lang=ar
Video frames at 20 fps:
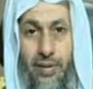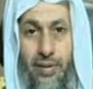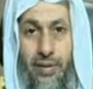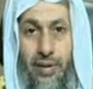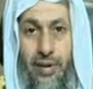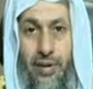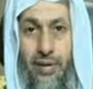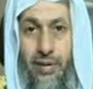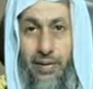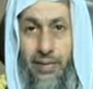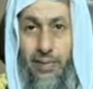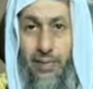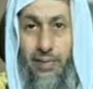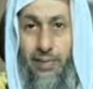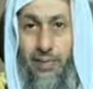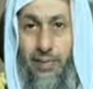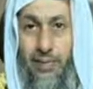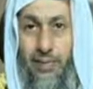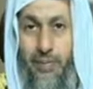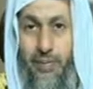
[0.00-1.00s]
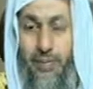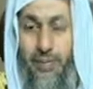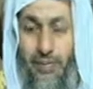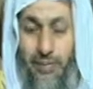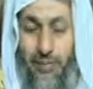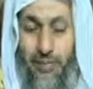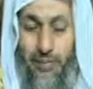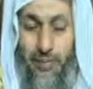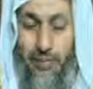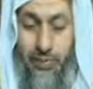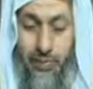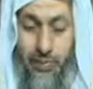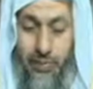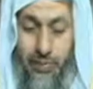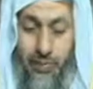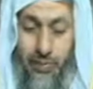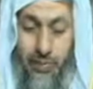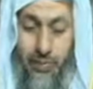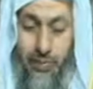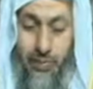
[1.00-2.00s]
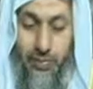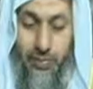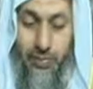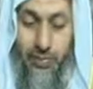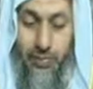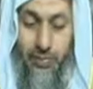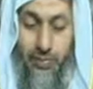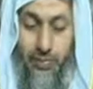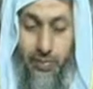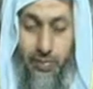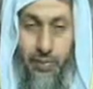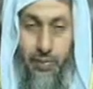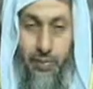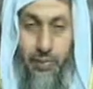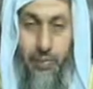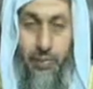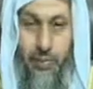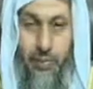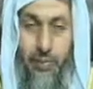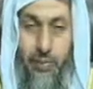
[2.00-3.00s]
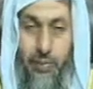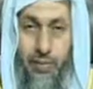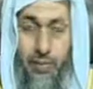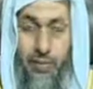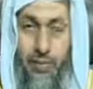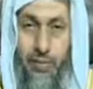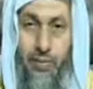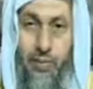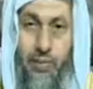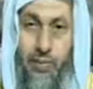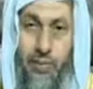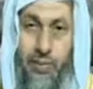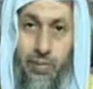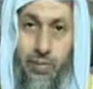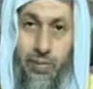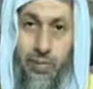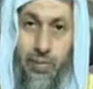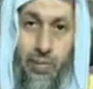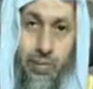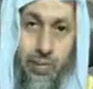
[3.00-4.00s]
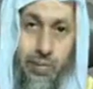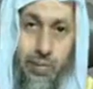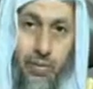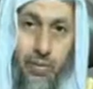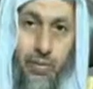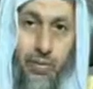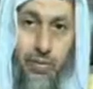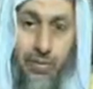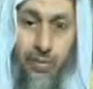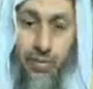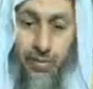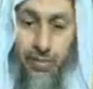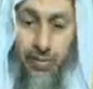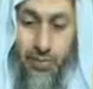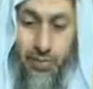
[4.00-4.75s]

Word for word: تفضل آه، سؤالي يا شيخ آه إنسان مريض